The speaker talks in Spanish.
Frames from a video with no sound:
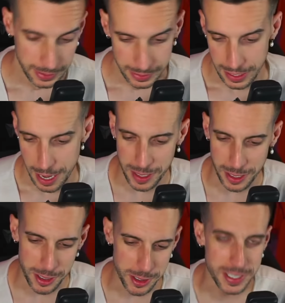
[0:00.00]

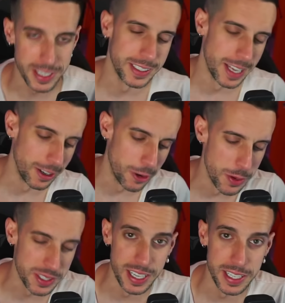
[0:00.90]
Amigos, ¿qué tal? ¿Cómo
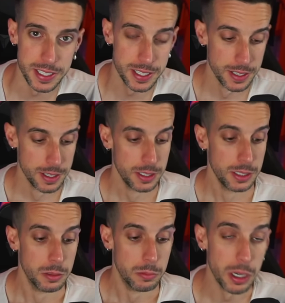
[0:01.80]
estáis?
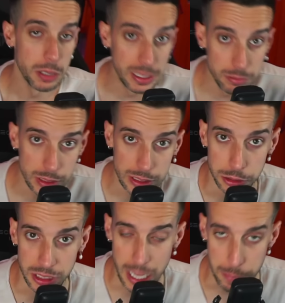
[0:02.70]
Bueno, eh, no
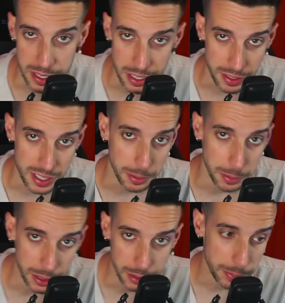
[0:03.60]
tenía pensado hacer este
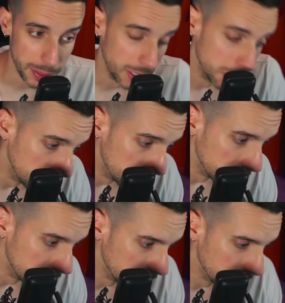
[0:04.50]
vídeo,
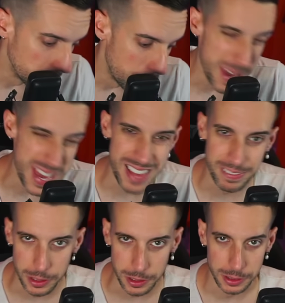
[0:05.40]
pero
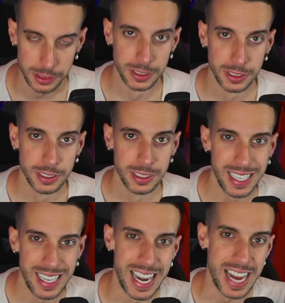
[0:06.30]
viendo
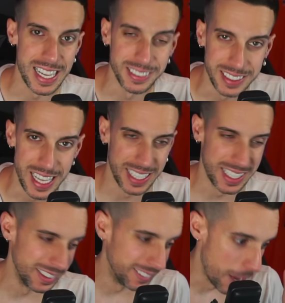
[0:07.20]
la cantidad de
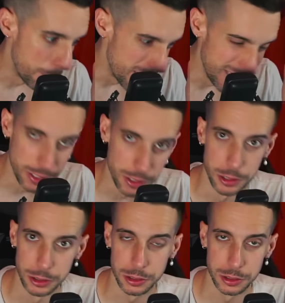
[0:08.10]
gente,
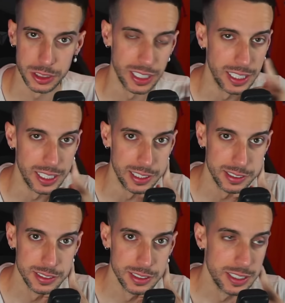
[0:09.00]
amigos, o sea,
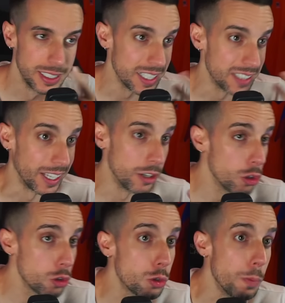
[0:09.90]
que están
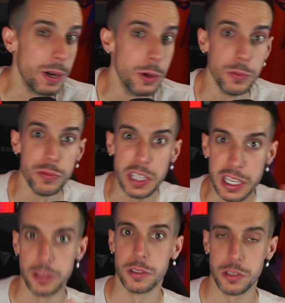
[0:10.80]
súper
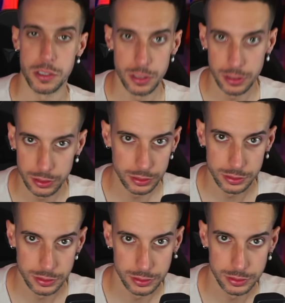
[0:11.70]
hundidos
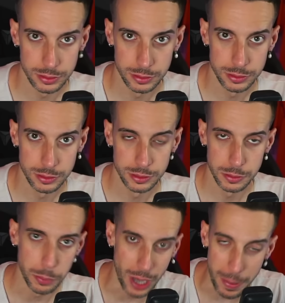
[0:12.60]

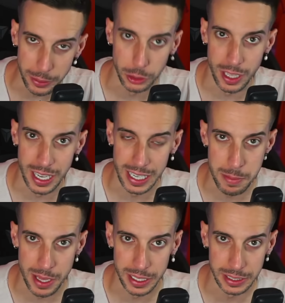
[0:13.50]
por la victoria del Real
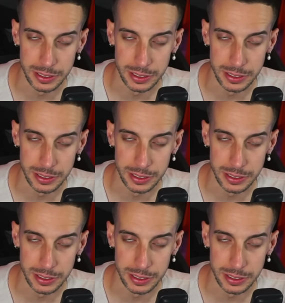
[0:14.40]
Madrid,